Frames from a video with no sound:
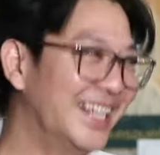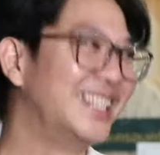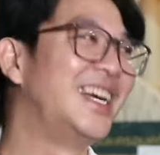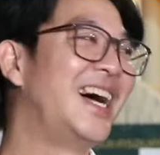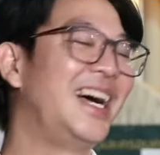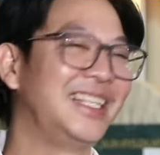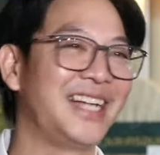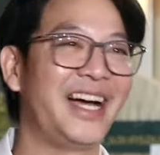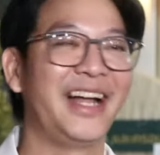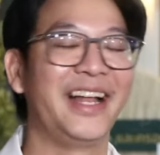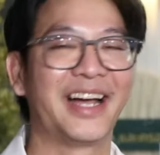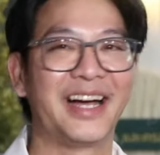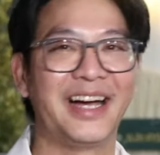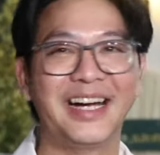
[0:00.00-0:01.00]
ใช่ใช่
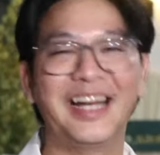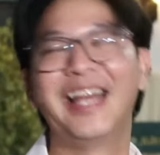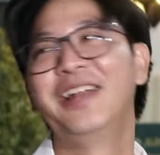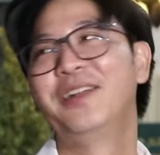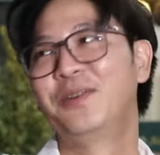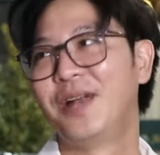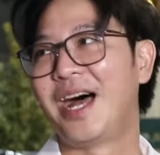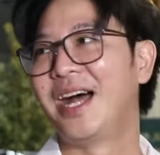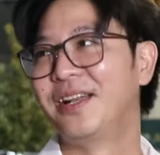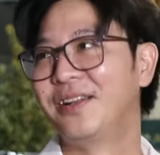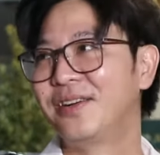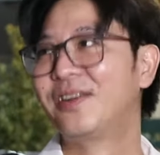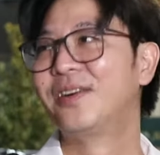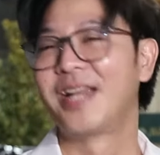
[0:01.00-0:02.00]
แล้วก็เออเอ็นดูหลาน
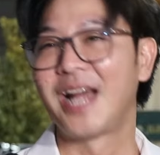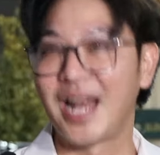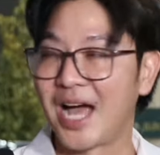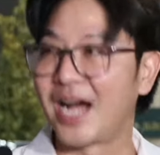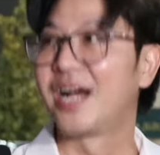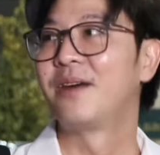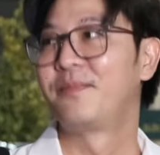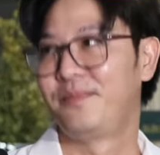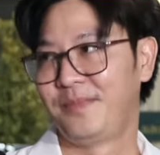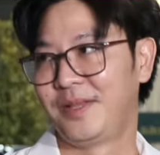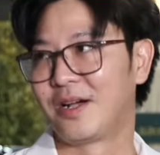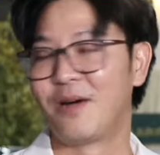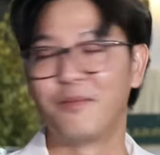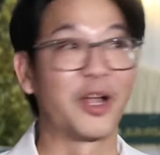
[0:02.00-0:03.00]
ทุกคนน่ารักครับแล้
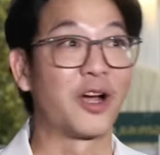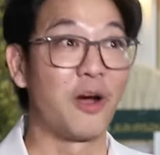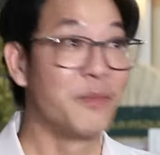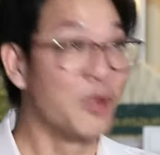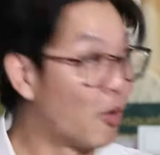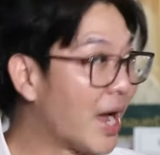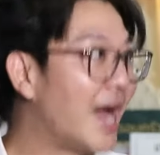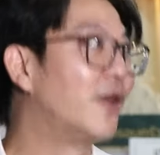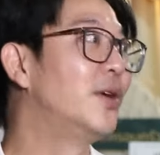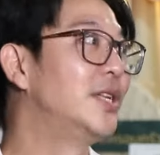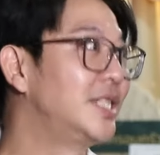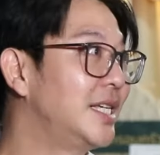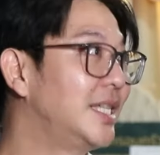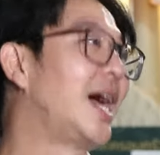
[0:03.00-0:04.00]
วก็แล้วก็มีโอกาสด้วยจ
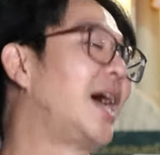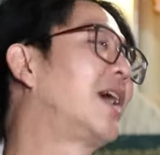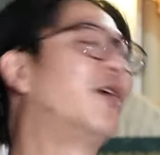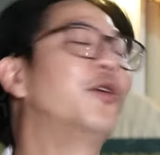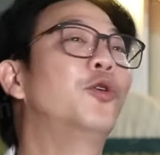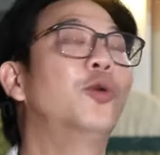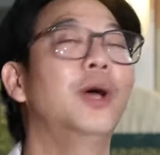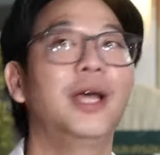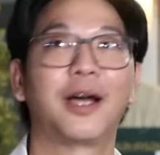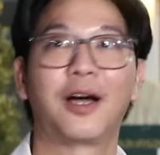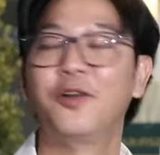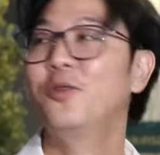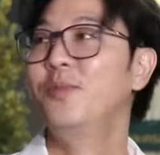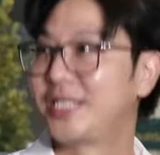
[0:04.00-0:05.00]
ริงๆนะเขาดู
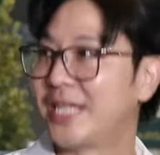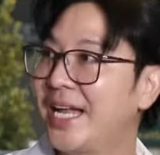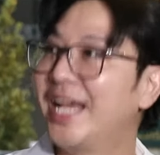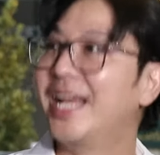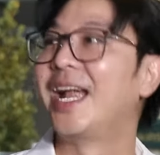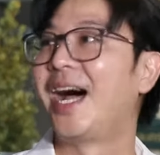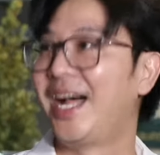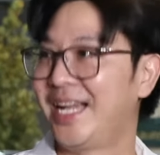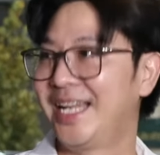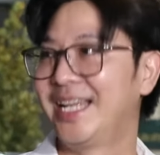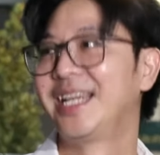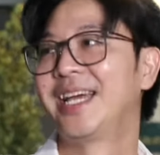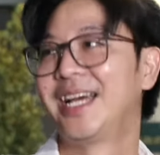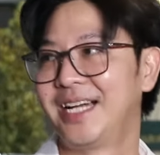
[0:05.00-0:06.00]
เขาดูมีเสน่ห์นะอะไร
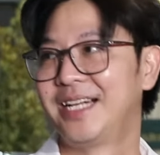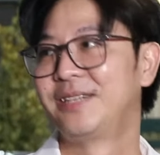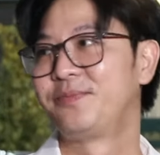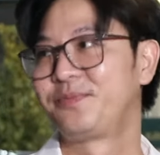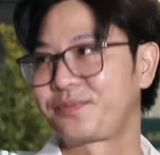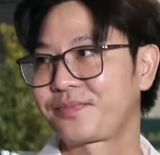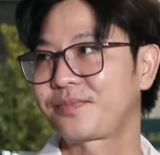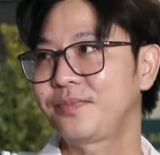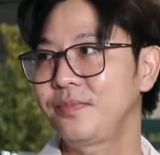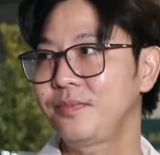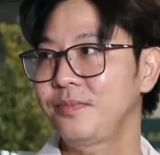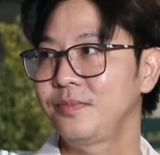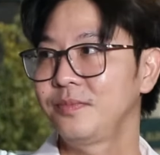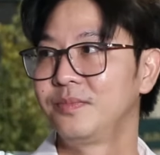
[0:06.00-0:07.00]
เงี้ยถ้ามีโอกาส
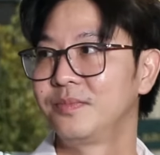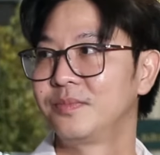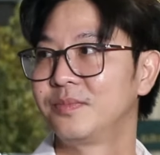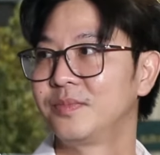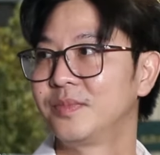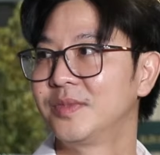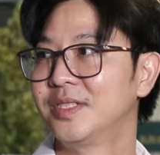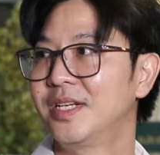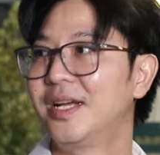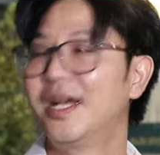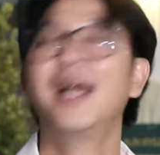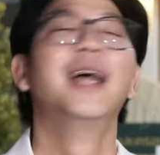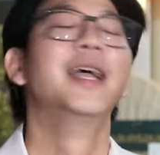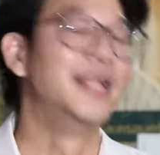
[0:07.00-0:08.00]
ที่เกลือก็พร้อมจะดัน
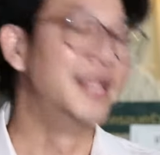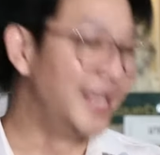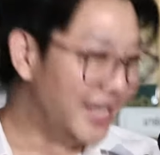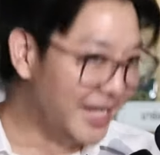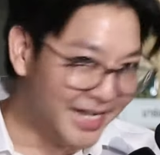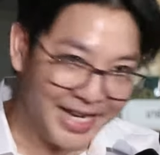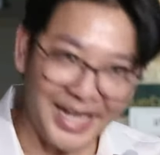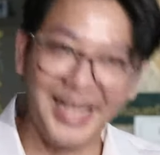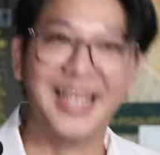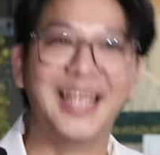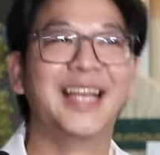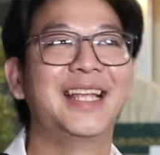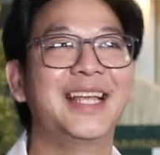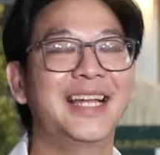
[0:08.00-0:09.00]
เป็นยินดี
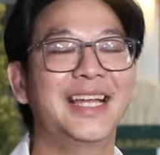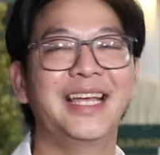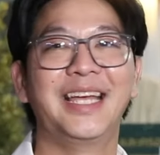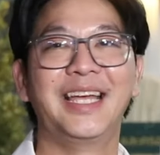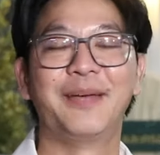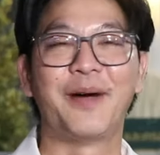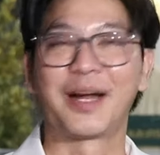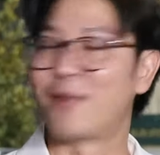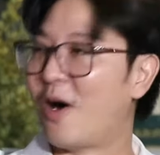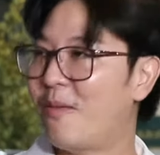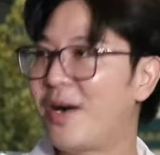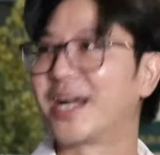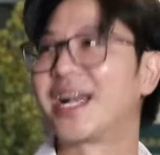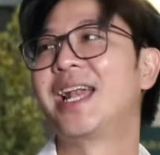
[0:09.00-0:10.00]
ยินดีผักพร้อม
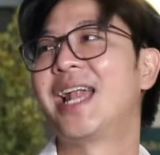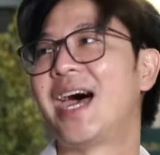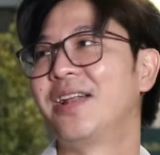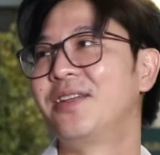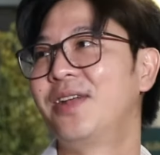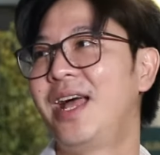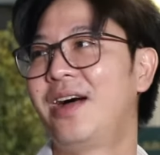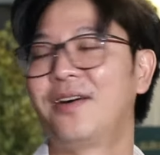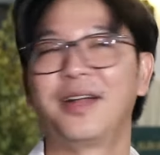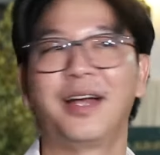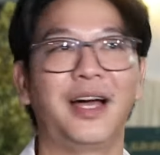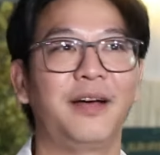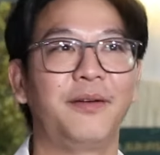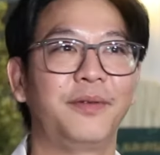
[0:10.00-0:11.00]
ผักดันหลานอยู่แล้วนะ
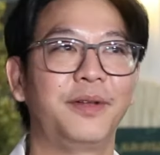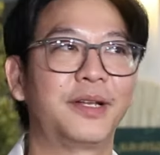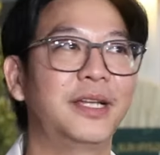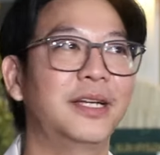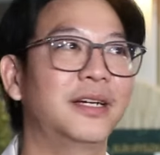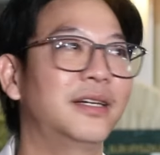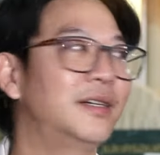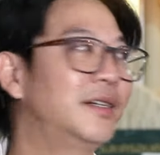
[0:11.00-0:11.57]
คือ